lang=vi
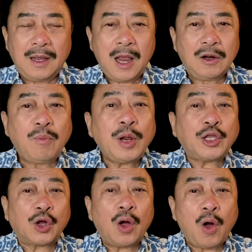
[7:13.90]
lúc đó thì
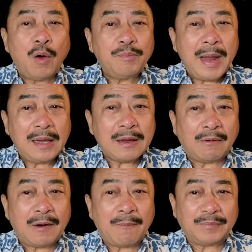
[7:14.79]
con ôm bé vào
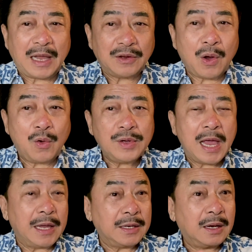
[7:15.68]
lòng và dỗ
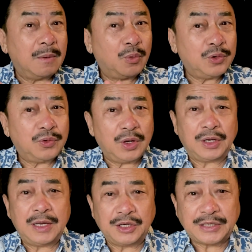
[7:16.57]
về như không có chuyện
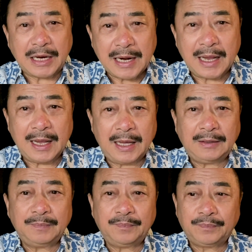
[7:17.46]
gì xảy ra hết
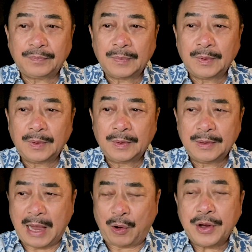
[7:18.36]

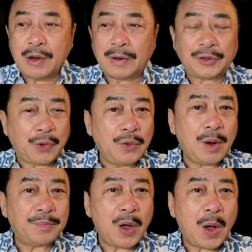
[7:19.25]
và có điều là tối
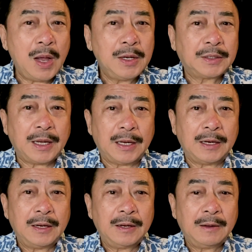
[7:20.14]
hôm đó thì
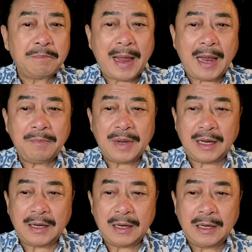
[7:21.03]
bé
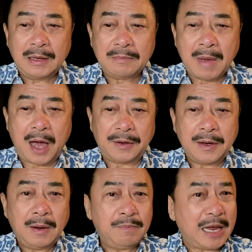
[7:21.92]
bị bệnh
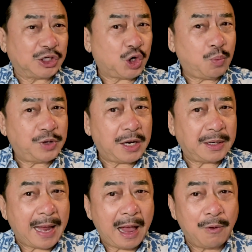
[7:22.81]
và sốt rất
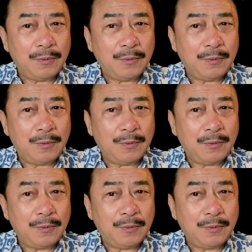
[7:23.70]
cao.